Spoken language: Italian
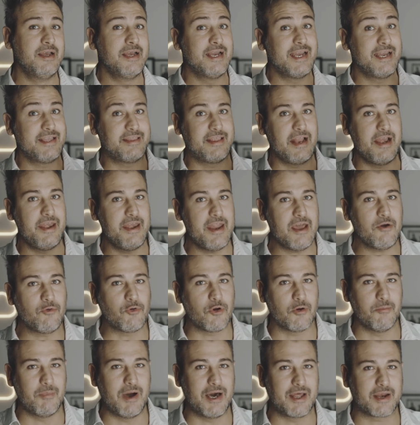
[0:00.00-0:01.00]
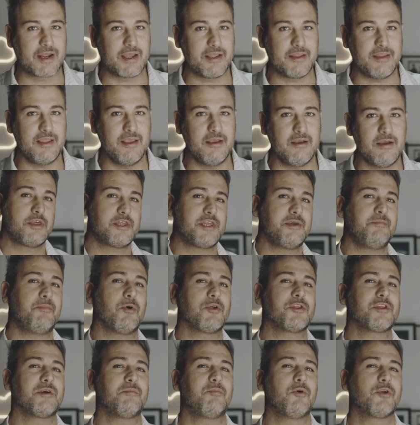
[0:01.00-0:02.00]
e del neuromarketing, si
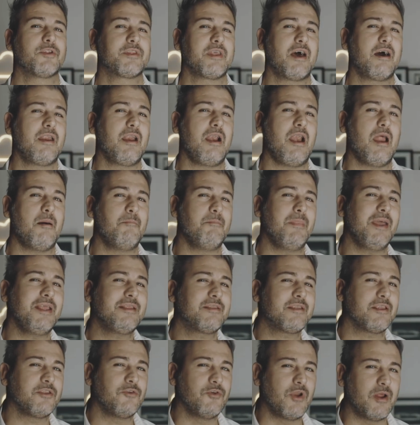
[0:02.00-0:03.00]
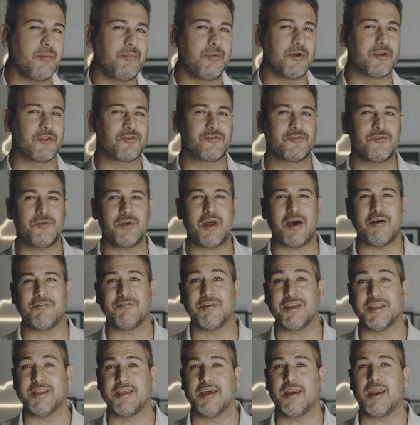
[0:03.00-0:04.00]
possa portare la mente di una persona a
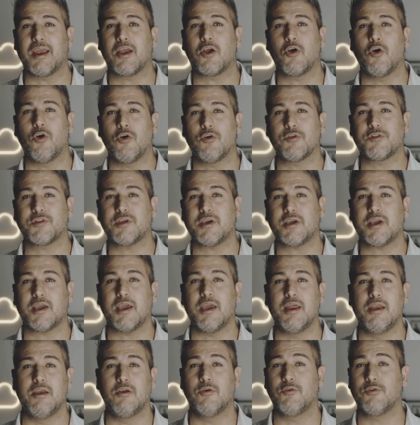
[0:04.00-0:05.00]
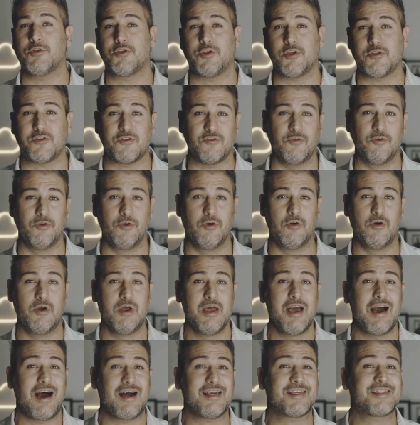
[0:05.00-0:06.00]
vedere cose che non ci sono,
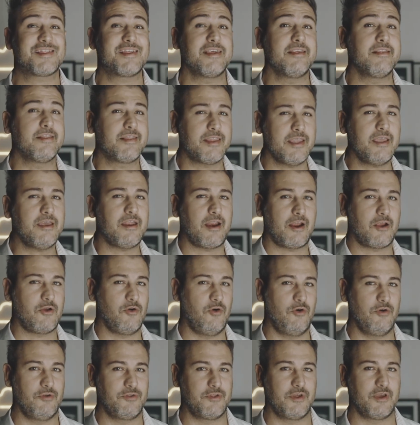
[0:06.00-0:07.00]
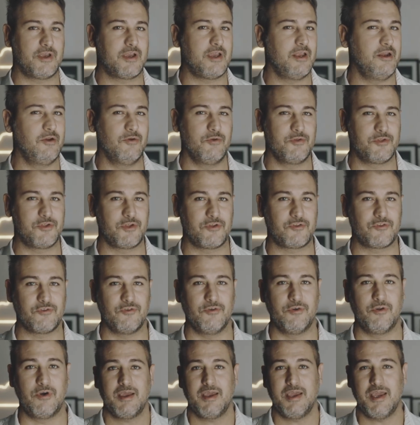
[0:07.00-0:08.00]
a sentire cose che non ci
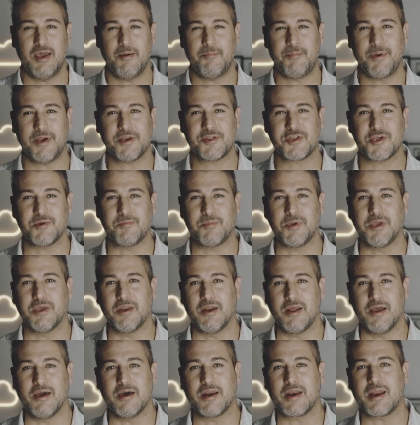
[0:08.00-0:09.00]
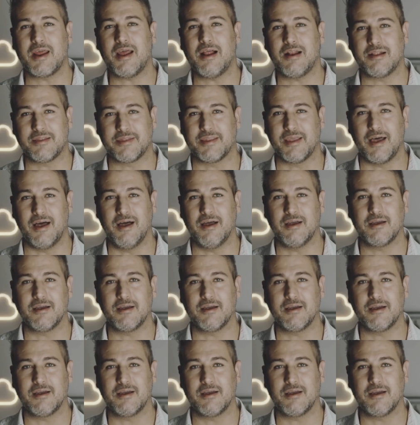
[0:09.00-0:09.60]
sono e a percepire realtà